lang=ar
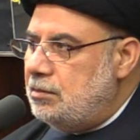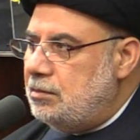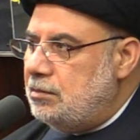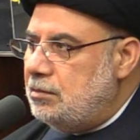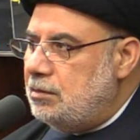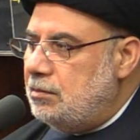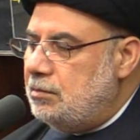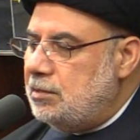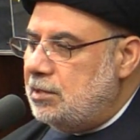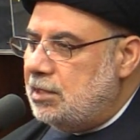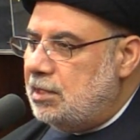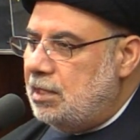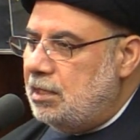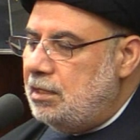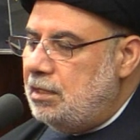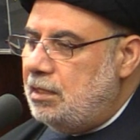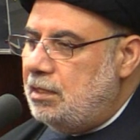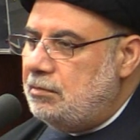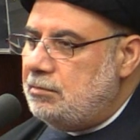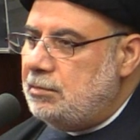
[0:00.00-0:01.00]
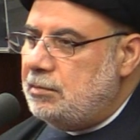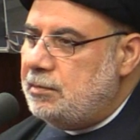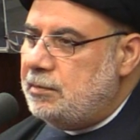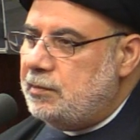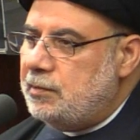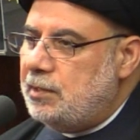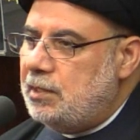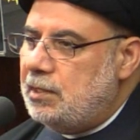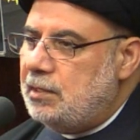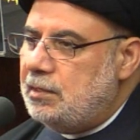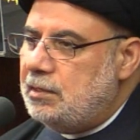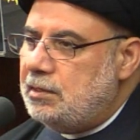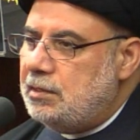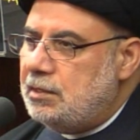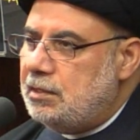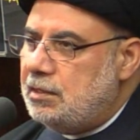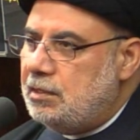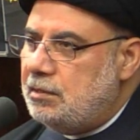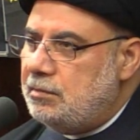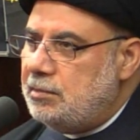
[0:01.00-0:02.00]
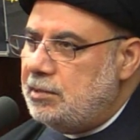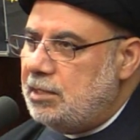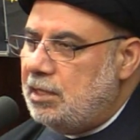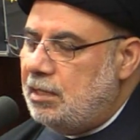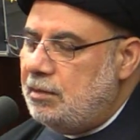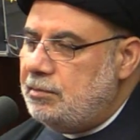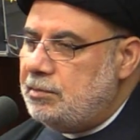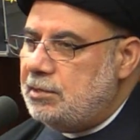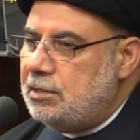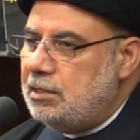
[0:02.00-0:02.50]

ومن كلام مولانا أبي عبد